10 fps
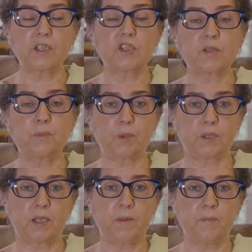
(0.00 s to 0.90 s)
kritische
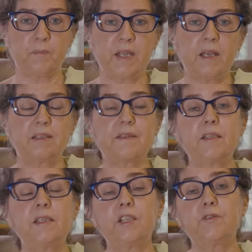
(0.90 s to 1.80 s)
Bürger, die
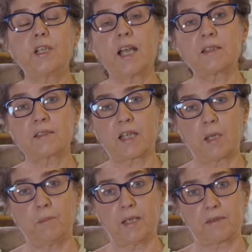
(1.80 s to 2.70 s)
sich nicht von Angst
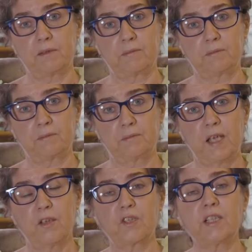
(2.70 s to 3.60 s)
treiben lassen,
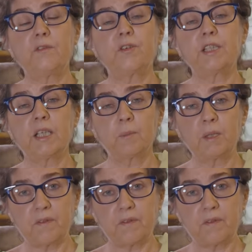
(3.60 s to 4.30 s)
sondern von ihrem